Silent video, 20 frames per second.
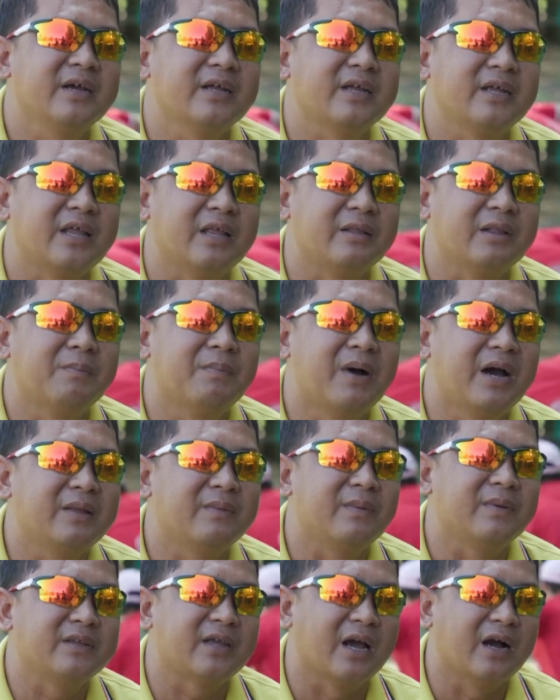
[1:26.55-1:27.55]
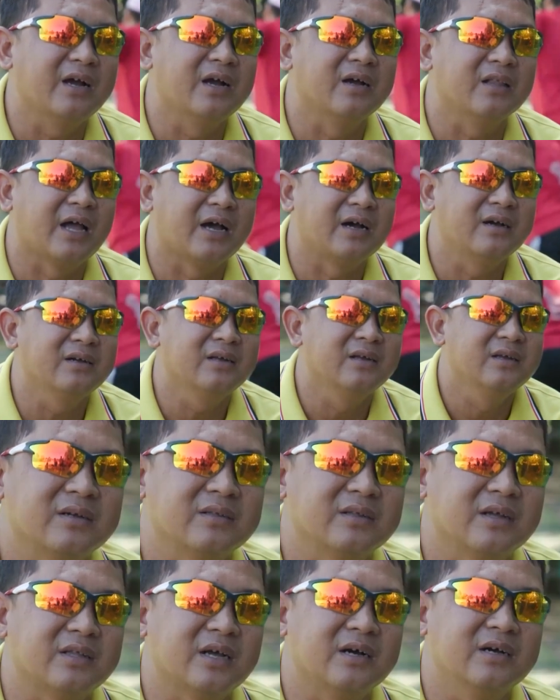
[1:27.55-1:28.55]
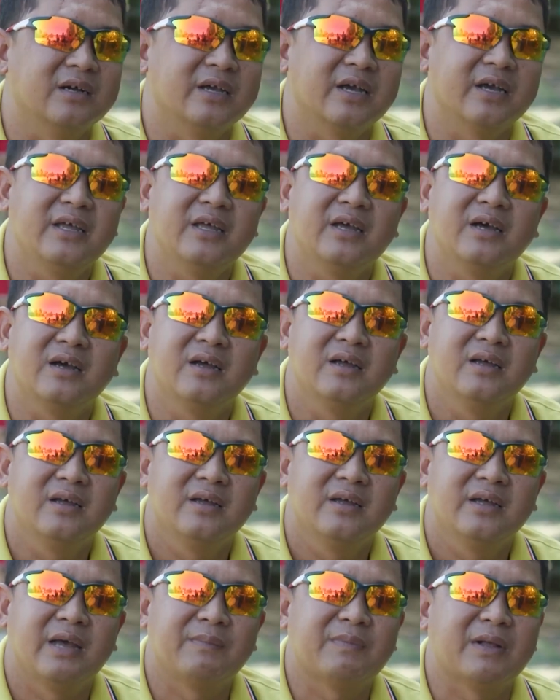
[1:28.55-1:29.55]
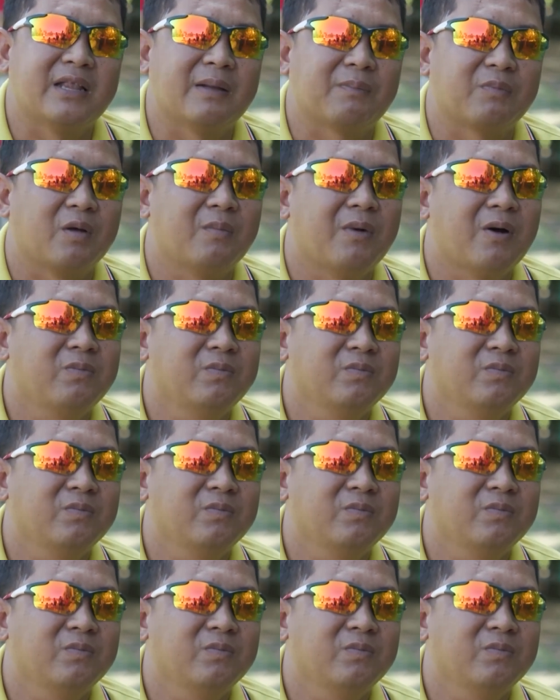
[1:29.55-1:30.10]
nhìn nó mê mình trở ngược lại. Từ từ cái em thành lập là